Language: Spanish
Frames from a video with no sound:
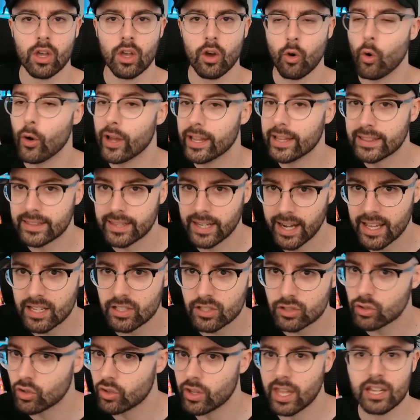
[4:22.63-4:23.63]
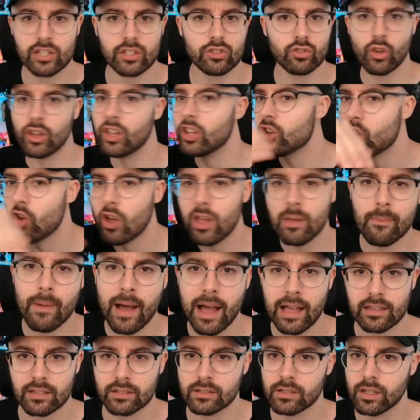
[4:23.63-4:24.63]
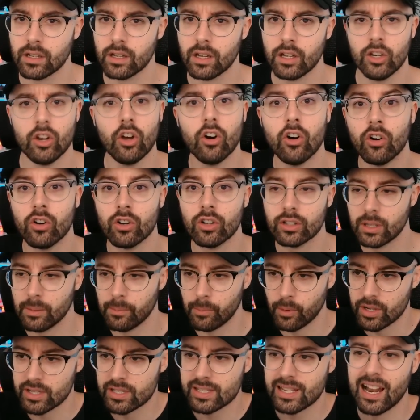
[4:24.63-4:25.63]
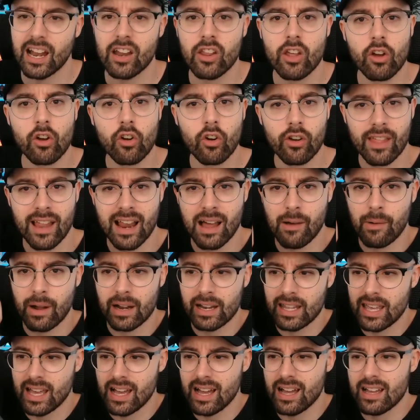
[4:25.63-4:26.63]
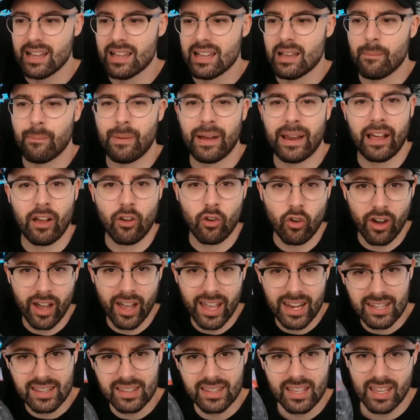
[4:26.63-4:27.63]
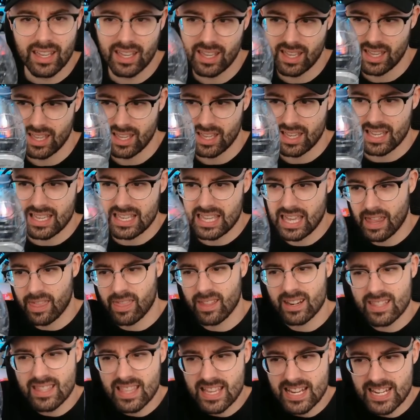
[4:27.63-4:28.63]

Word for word: O entre esto y esto y no hay más. No, te ponen salario acorde a la valía para cogerte y hacerte